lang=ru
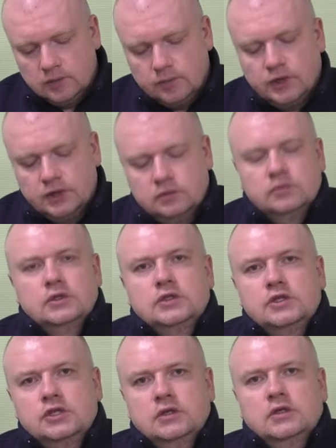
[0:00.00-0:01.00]
поэтому на
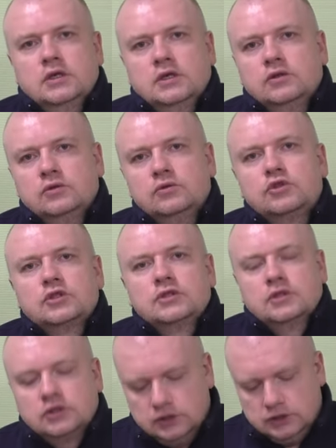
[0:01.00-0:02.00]
течение они лучше
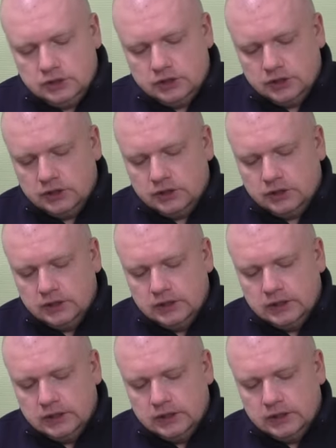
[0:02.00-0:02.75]
держат течение.